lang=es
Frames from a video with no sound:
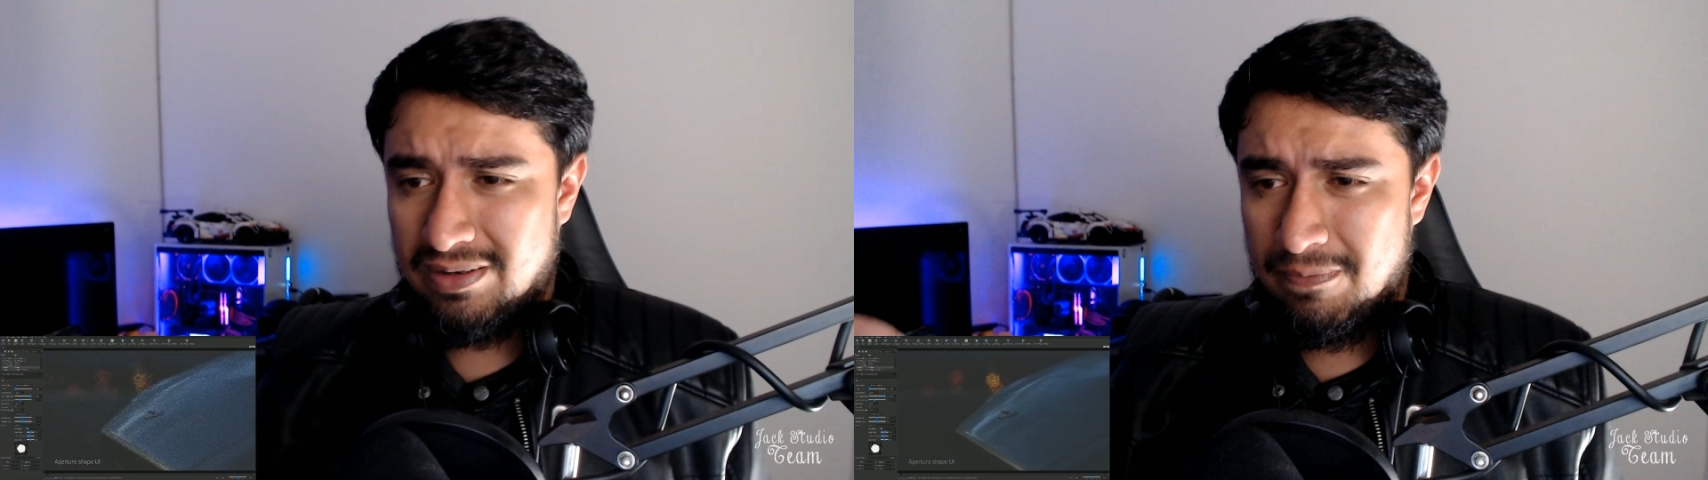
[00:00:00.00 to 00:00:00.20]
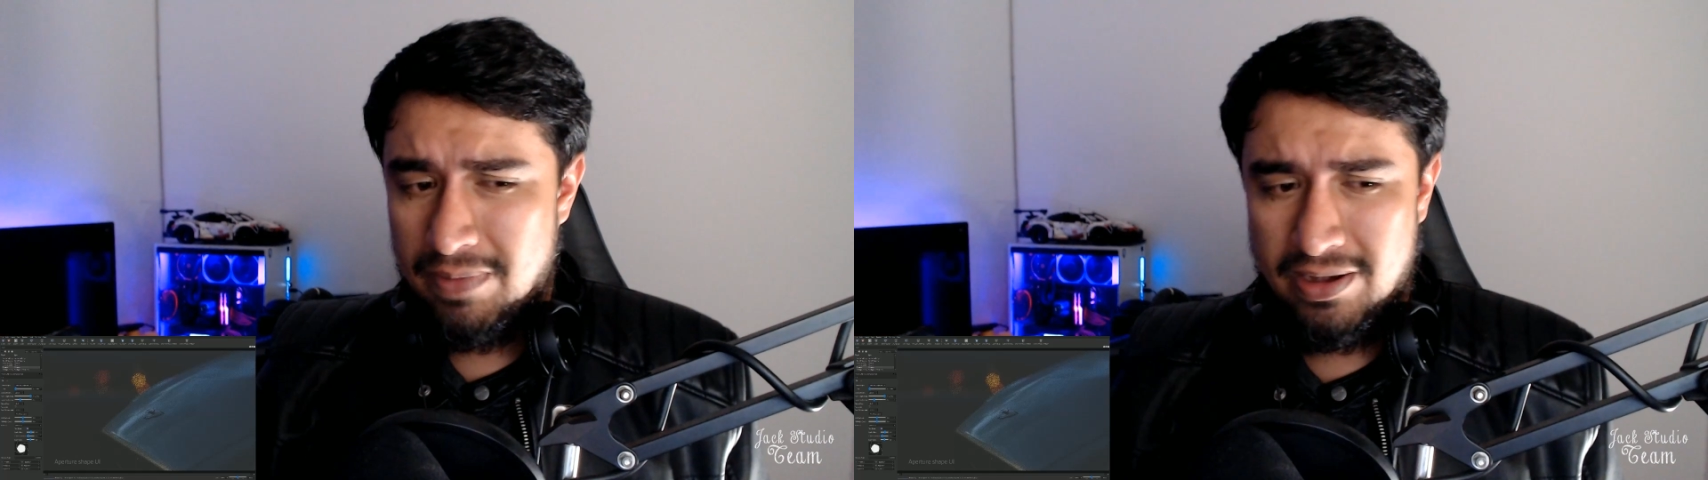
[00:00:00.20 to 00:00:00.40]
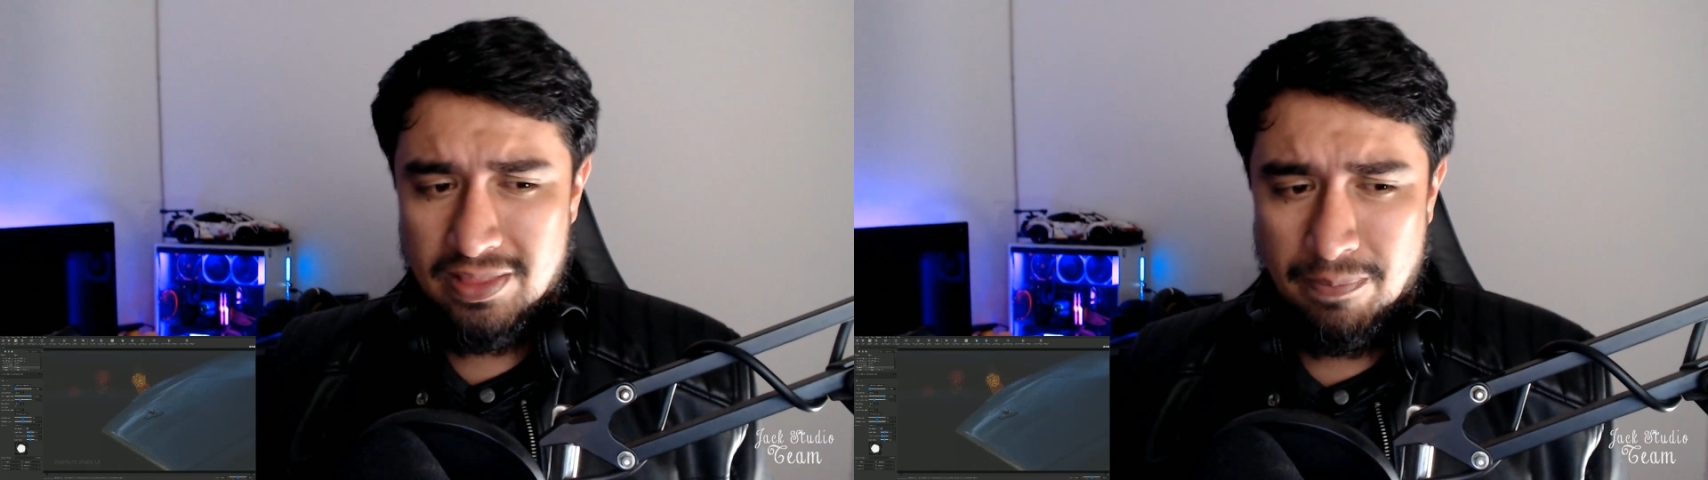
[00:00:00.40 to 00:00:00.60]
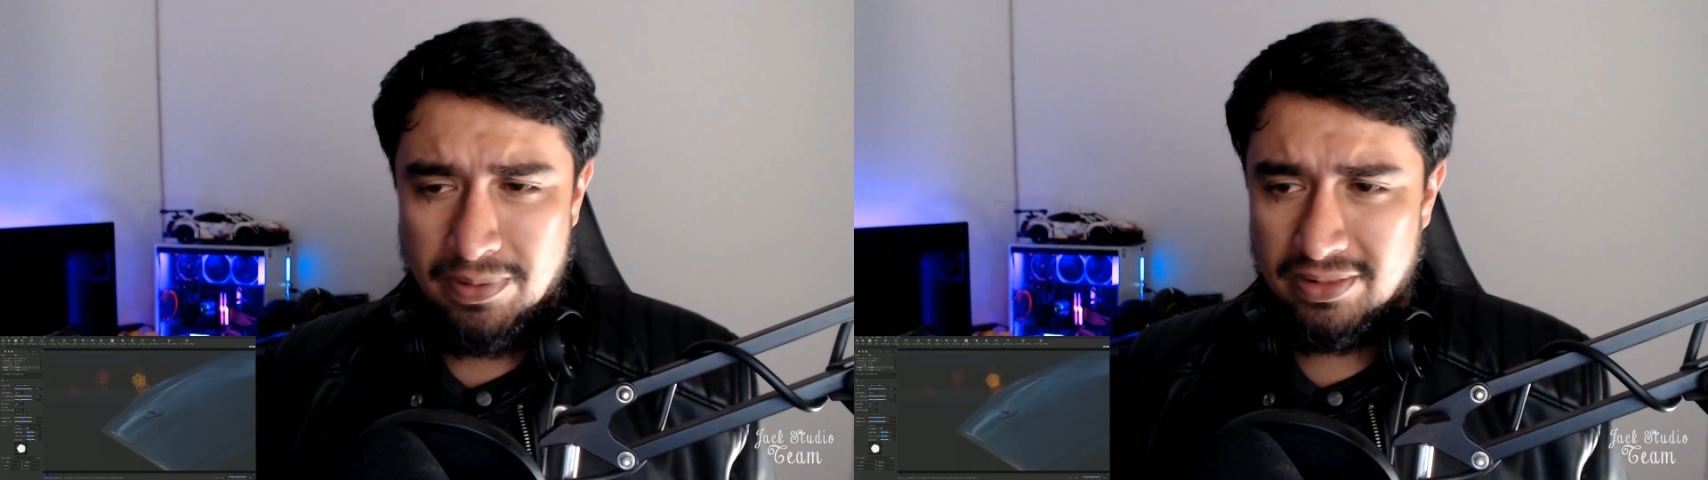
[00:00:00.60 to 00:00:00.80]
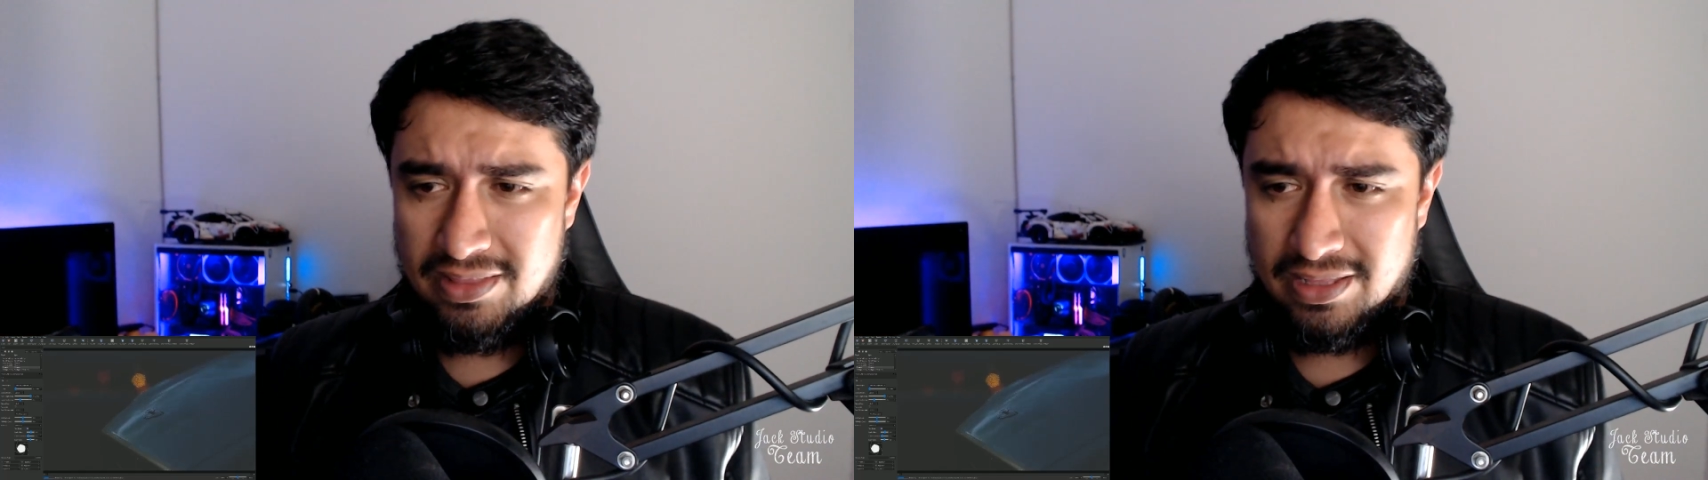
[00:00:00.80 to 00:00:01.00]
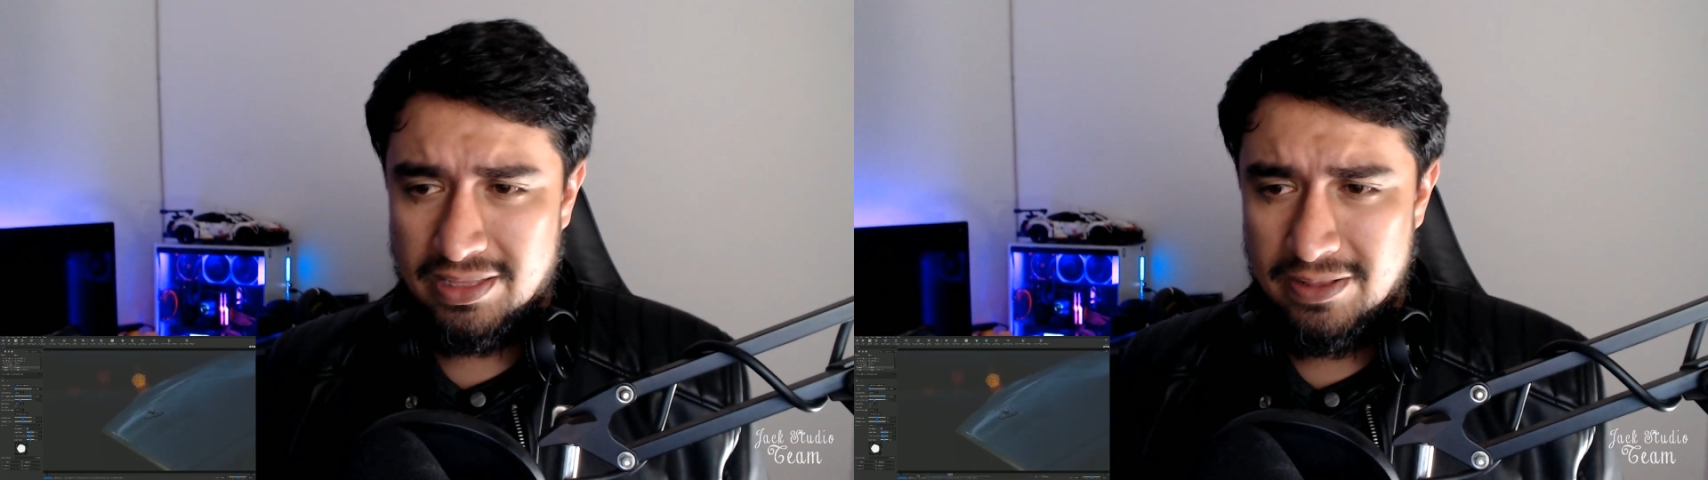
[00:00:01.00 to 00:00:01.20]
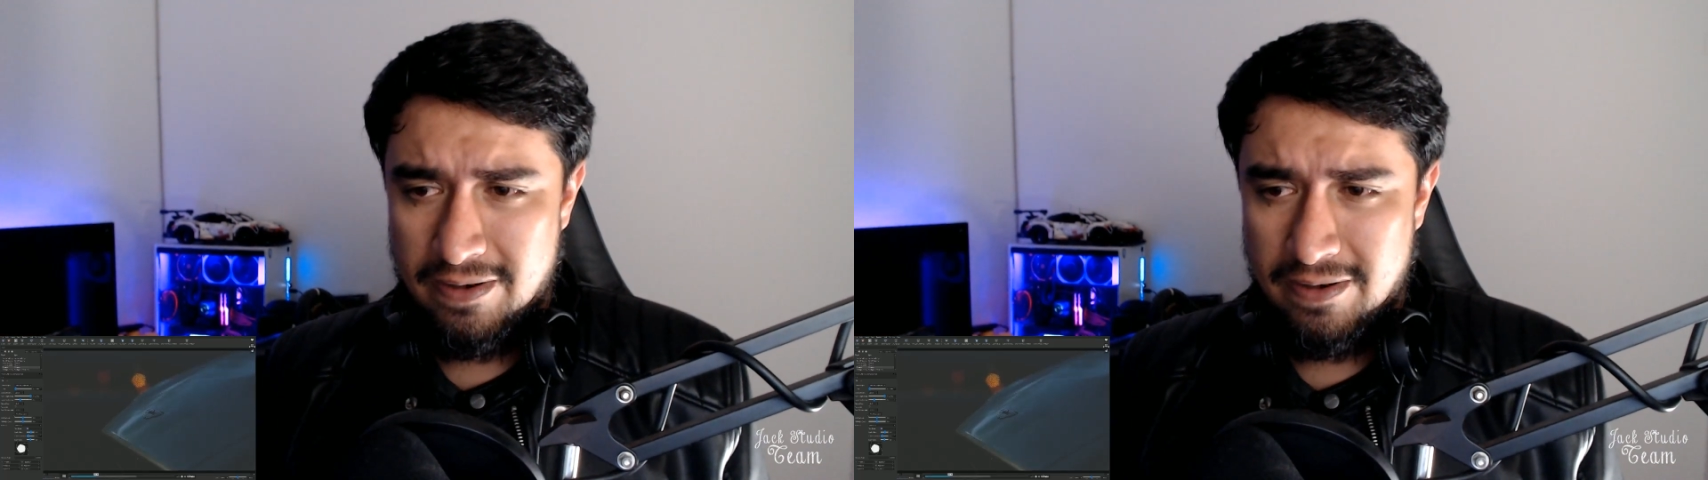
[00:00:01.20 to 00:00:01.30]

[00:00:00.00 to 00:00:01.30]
Vean esta parte de aquí.